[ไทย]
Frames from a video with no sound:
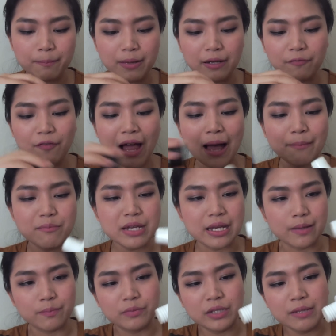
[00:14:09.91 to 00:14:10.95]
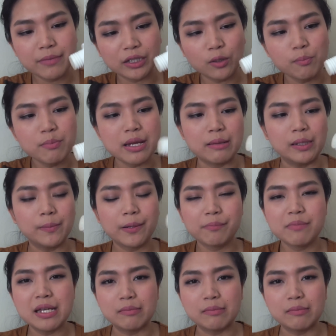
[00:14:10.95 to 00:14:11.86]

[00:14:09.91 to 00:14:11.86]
เป็นฝาบีบที่มันต้องบีบแล้วมัน